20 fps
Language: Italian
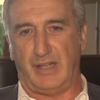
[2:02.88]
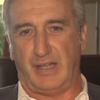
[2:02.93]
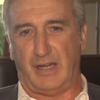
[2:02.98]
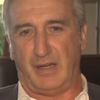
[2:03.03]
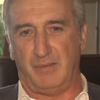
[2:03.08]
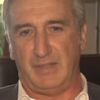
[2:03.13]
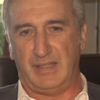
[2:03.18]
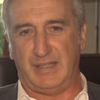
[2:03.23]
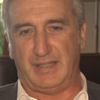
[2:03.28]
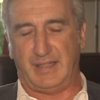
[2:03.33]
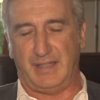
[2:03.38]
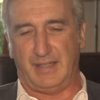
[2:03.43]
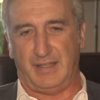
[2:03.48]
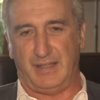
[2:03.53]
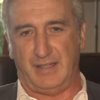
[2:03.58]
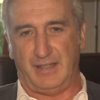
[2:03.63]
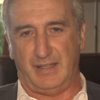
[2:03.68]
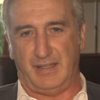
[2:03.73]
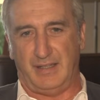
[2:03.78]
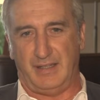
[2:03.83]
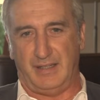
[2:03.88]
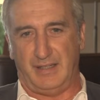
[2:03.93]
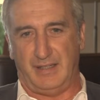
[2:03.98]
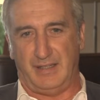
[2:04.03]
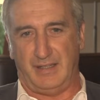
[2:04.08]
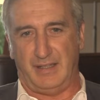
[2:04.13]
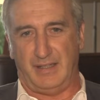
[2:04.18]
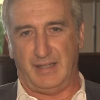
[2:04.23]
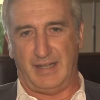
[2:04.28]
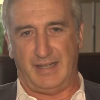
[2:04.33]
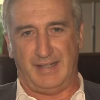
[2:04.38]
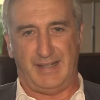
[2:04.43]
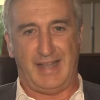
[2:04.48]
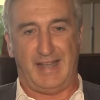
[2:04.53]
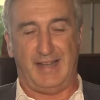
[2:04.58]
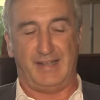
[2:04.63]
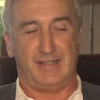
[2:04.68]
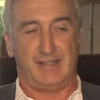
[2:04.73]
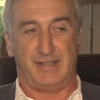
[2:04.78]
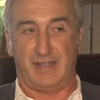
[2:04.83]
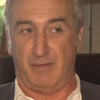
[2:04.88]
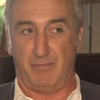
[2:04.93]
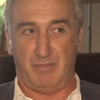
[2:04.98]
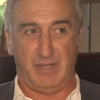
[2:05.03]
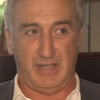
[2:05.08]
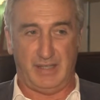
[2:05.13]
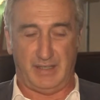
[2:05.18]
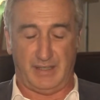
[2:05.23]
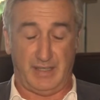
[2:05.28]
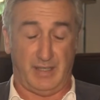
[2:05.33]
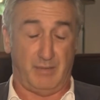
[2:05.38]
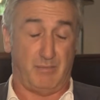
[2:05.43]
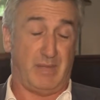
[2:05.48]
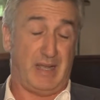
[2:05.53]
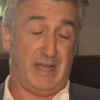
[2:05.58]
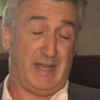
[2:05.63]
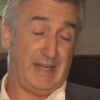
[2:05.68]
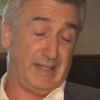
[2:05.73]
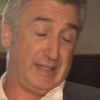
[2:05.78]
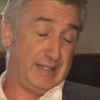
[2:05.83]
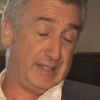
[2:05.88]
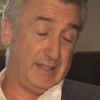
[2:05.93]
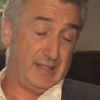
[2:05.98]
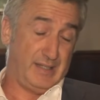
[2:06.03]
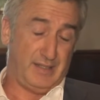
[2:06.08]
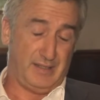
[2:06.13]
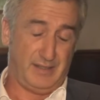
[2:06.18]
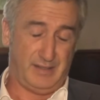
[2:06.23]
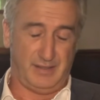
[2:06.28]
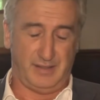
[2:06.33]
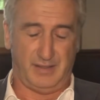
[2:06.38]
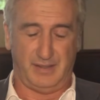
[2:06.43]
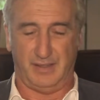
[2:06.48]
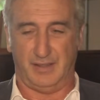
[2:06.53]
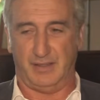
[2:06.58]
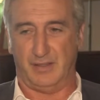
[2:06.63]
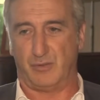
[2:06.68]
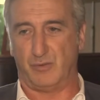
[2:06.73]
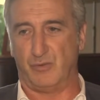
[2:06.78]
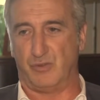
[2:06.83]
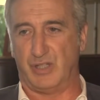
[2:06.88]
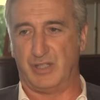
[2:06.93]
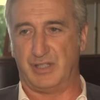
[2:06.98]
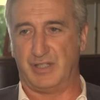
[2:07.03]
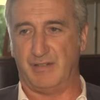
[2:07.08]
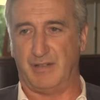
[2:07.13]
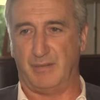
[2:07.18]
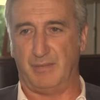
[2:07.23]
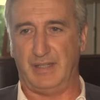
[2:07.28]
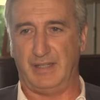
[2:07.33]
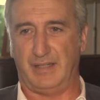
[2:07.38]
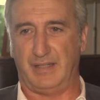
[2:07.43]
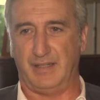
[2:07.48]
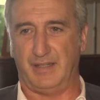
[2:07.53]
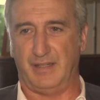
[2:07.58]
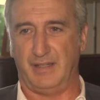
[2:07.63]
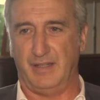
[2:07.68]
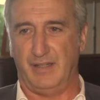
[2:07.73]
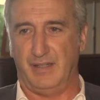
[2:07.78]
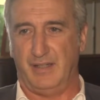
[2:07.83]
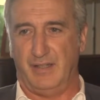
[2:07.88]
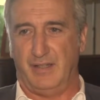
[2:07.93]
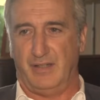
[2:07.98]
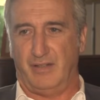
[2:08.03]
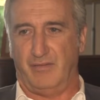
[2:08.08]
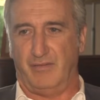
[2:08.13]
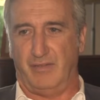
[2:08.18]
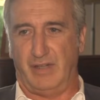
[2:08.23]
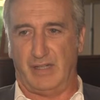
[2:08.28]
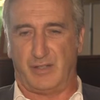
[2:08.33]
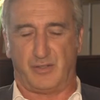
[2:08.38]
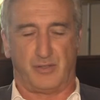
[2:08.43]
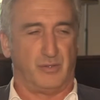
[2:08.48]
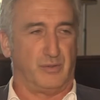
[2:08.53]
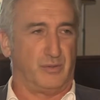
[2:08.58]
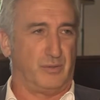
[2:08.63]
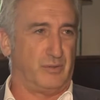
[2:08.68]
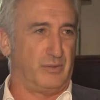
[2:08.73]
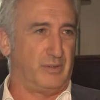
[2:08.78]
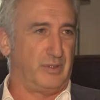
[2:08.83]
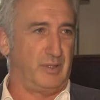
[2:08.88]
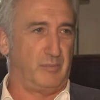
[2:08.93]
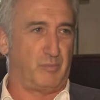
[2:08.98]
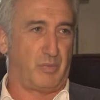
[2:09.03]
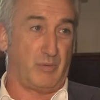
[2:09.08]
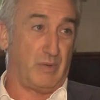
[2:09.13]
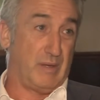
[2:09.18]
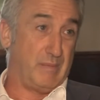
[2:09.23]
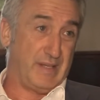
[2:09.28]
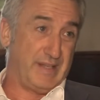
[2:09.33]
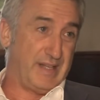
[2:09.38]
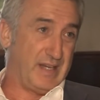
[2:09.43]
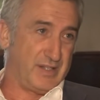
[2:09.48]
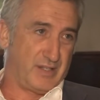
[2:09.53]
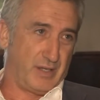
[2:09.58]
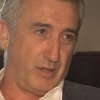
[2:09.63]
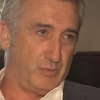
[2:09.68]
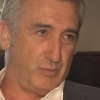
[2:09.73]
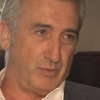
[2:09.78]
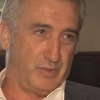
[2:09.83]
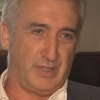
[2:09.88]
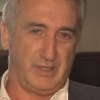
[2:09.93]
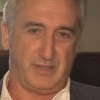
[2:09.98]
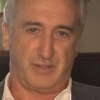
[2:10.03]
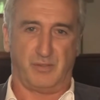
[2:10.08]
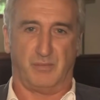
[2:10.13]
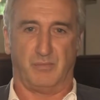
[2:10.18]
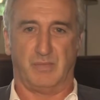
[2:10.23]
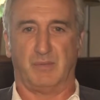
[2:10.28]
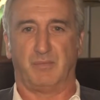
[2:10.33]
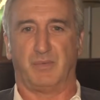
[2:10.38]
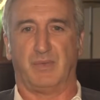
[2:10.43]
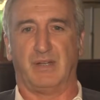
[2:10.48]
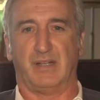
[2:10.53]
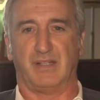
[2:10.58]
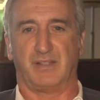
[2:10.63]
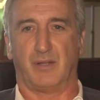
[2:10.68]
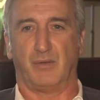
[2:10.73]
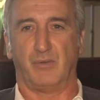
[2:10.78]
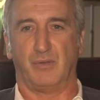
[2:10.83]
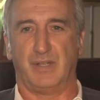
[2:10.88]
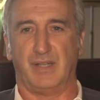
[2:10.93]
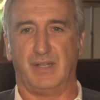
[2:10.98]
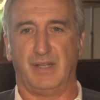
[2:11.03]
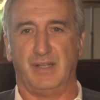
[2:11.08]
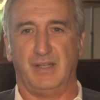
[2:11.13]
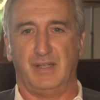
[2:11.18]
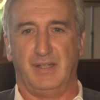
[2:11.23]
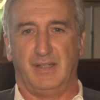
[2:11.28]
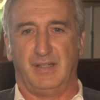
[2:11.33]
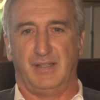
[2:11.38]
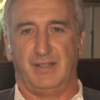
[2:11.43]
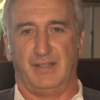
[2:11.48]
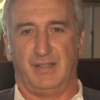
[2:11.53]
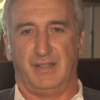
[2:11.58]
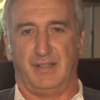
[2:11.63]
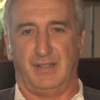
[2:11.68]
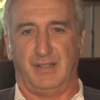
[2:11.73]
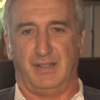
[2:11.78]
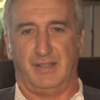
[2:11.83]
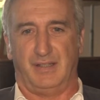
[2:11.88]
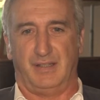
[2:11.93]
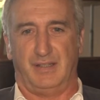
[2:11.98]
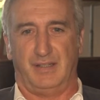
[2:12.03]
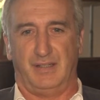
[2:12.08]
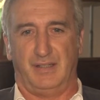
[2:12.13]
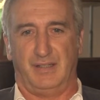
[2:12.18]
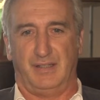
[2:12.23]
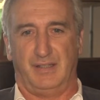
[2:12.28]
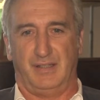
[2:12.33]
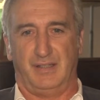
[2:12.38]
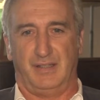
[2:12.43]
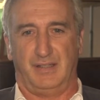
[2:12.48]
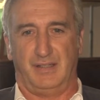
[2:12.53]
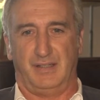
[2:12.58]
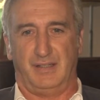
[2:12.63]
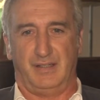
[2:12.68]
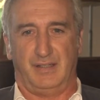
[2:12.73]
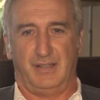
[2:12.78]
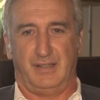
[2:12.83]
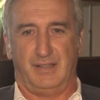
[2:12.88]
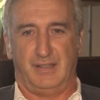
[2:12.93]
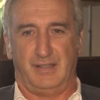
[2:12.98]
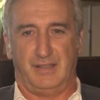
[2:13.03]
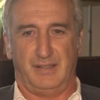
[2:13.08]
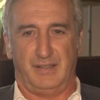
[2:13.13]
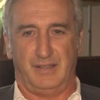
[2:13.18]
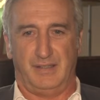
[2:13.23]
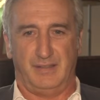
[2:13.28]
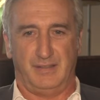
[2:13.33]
chiaramente eh, è andata inizialmente, ma anche eh, successivamente, verso il problema della salute, insomma, il problema della salute eh,